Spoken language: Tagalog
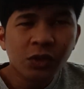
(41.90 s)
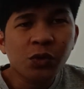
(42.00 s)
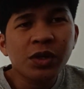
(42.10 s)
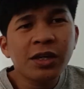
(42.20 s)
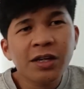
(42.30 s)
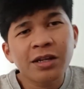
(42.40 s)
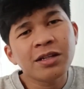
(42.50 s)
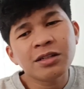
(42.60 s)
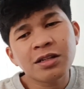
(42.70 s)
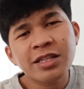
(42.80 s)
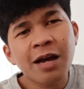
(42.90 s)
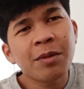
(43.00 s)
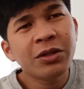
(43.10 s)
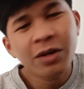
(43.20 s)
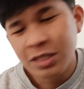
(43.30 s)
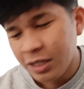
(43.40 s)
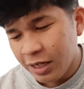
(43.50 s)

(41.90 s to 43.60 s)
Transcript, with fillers: Uwing Sabado kasi